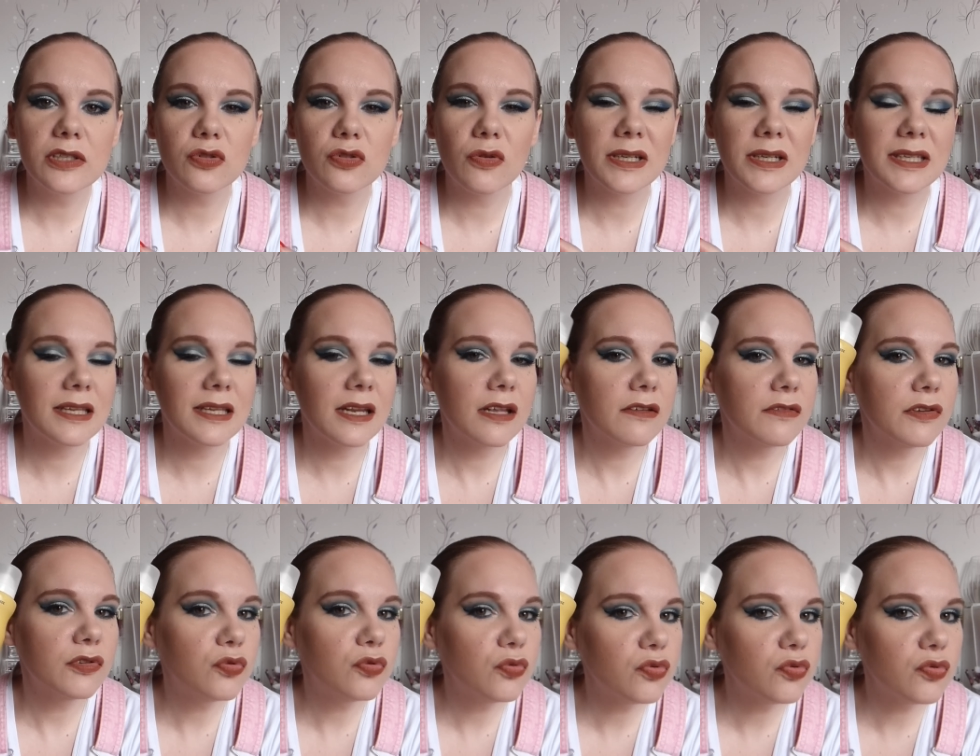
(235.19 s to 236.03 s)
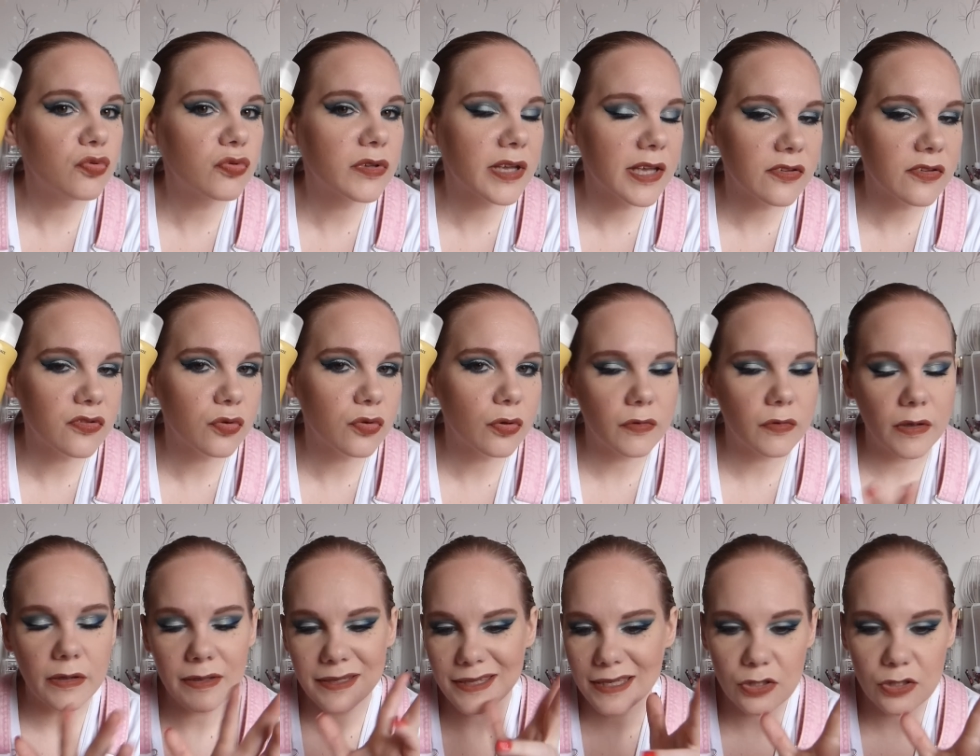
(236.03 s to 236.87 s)
Je crois qu'il avait 12 ou 13 sur
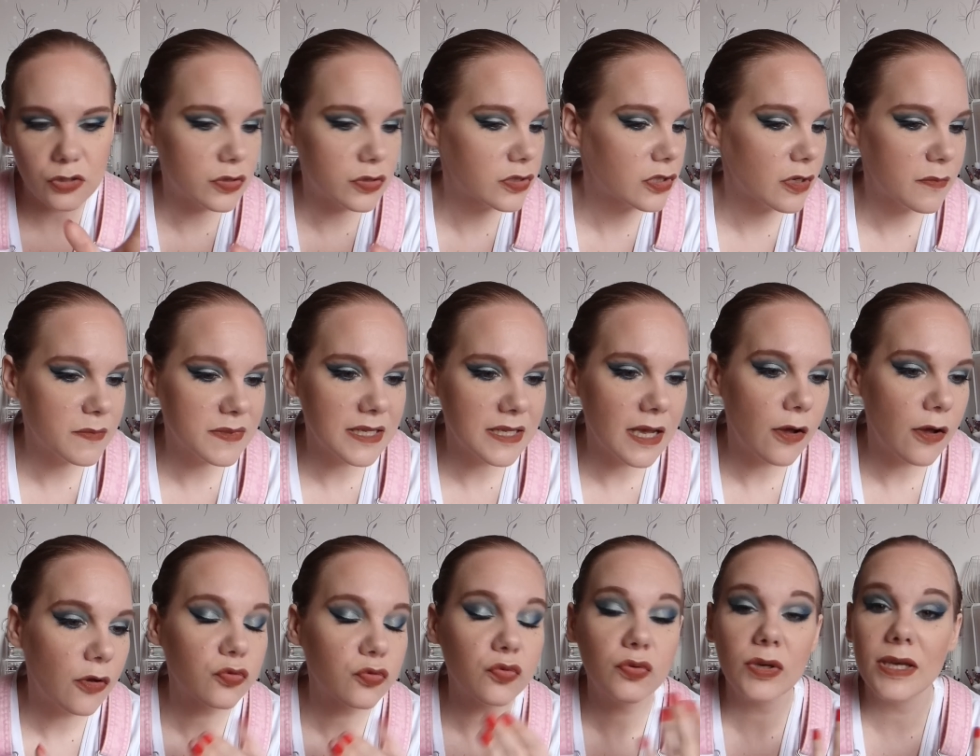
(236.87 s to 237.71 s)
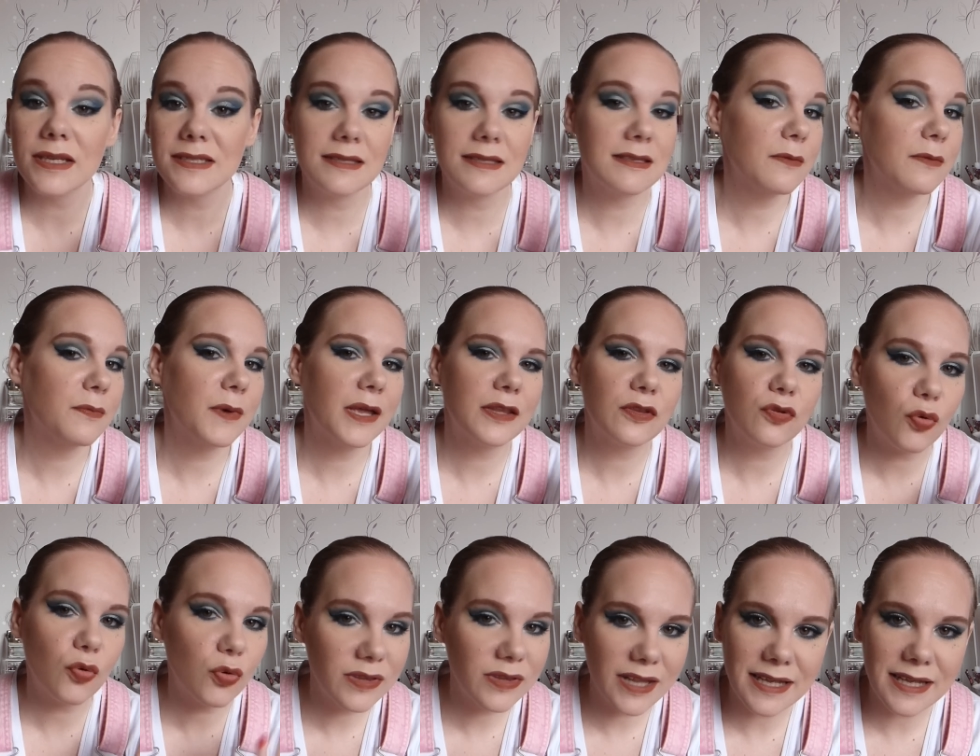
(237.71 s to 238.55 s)
20, quelque chose comme ça. En tout cas, c'était pas
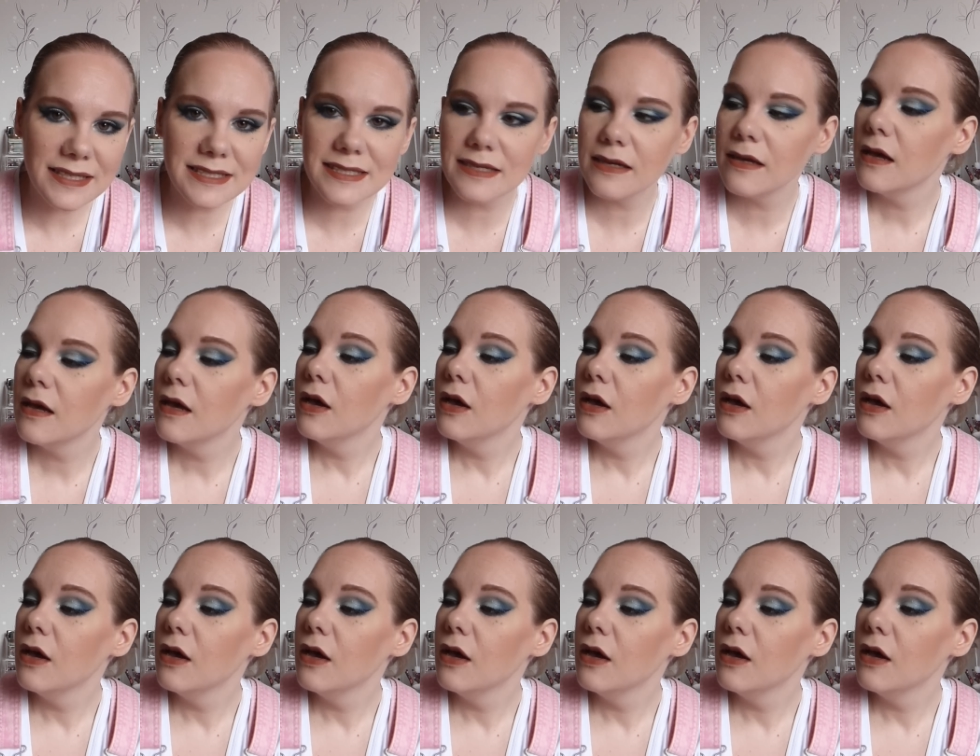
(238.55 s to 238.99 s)
trop naze.